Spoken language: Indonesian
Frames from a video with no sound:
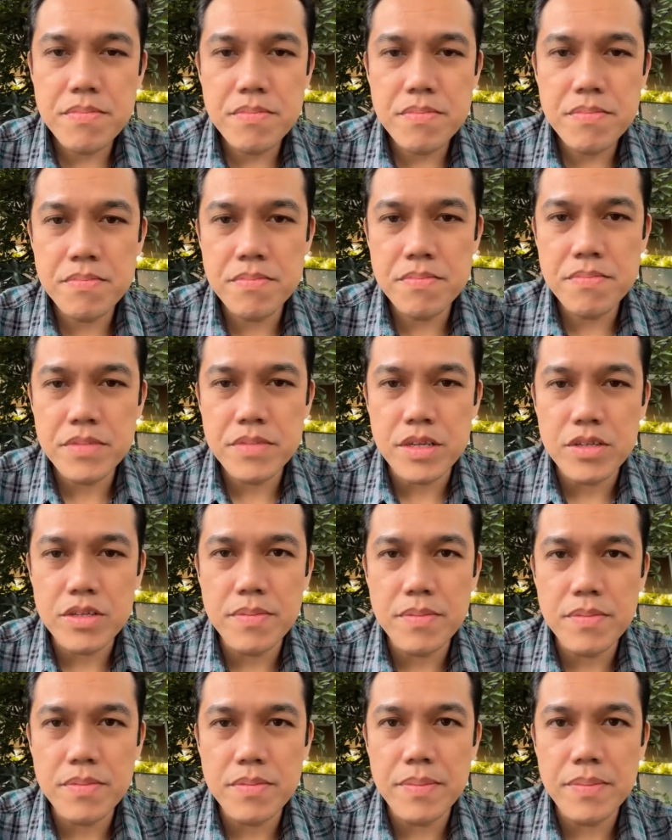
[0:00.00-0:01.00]
Hmm,
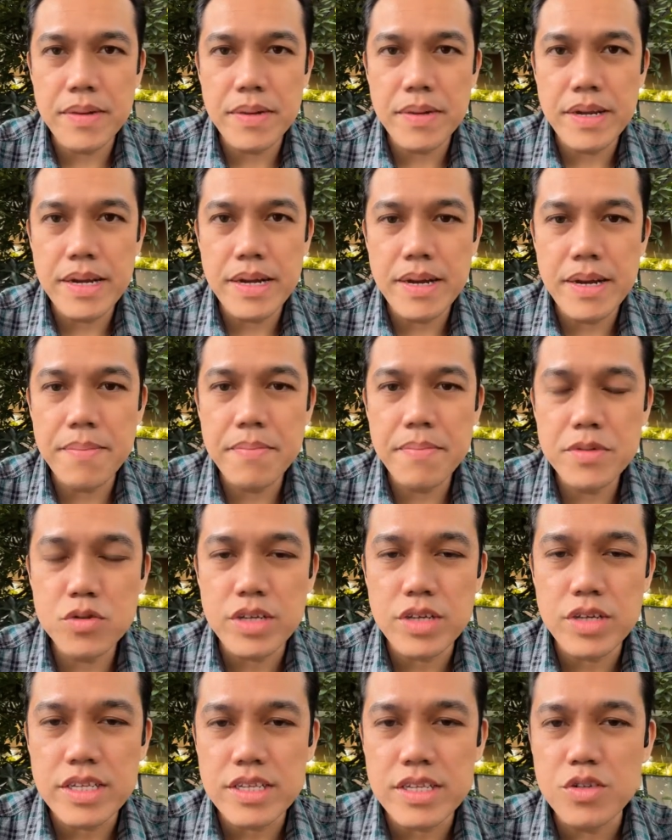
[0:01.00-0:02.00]
165 ya.
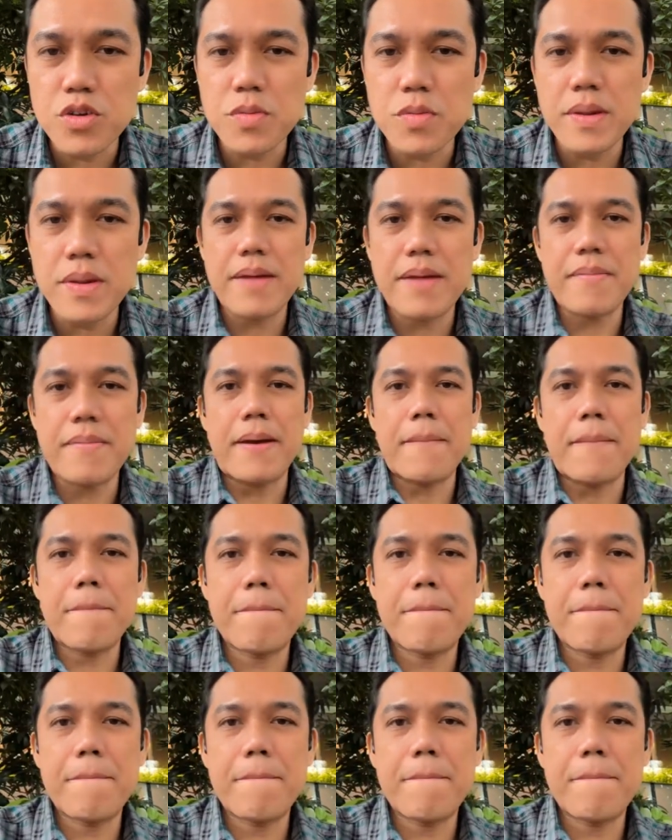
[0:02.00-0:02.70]
Susah tidur malam ya?